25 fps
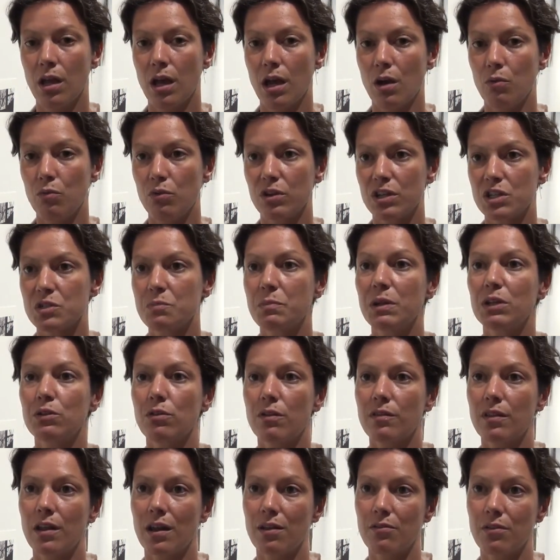a un
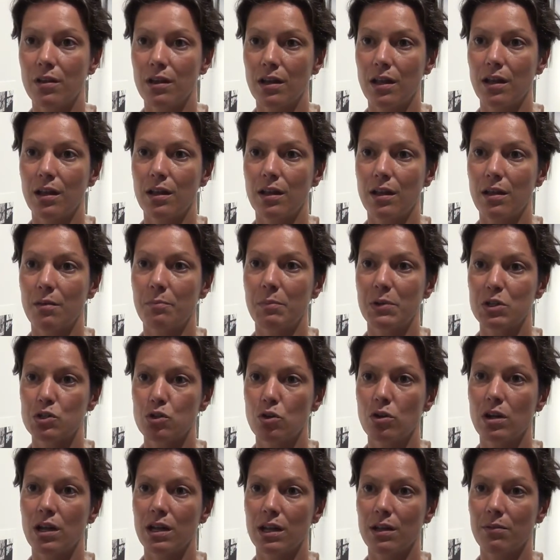respeto hacia la,
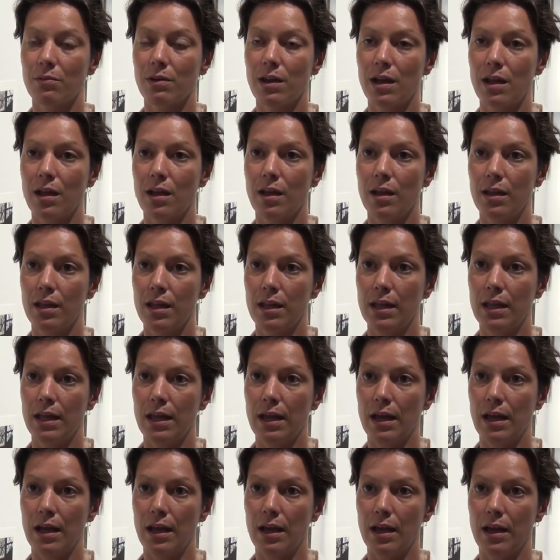persona que va
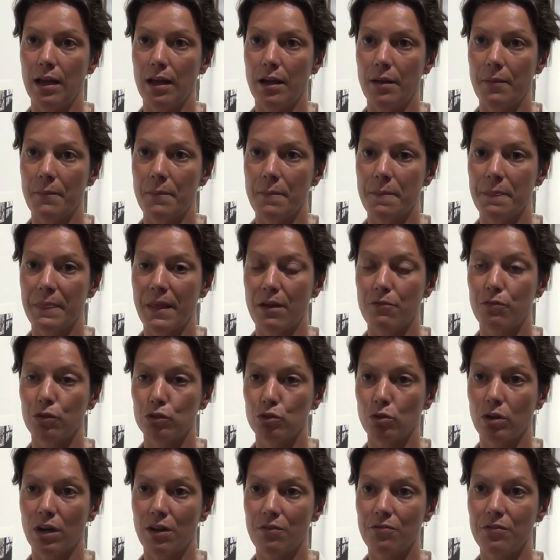a,
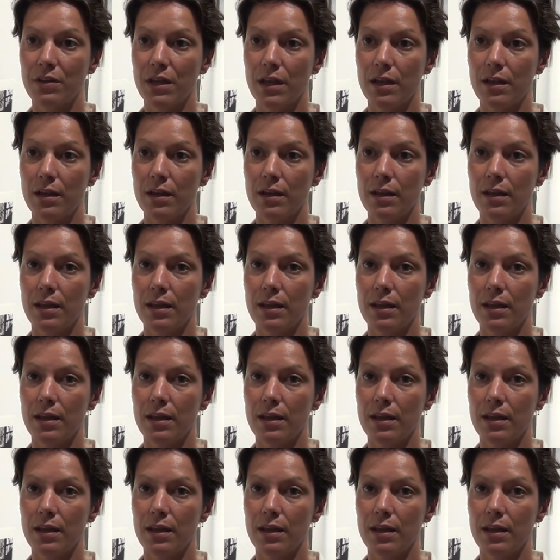fotografiar